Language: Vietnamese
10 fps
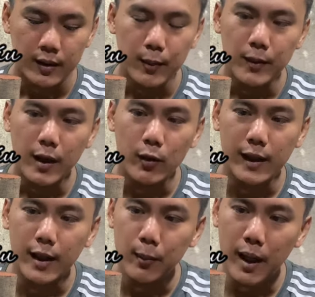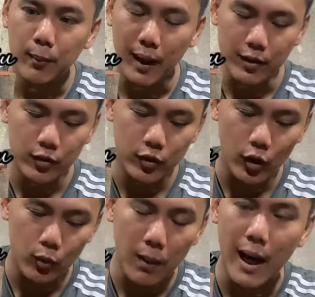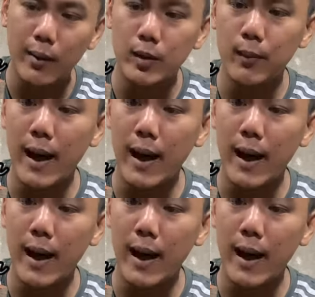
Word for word: Tiếp theo là cây mai mã số ba mươi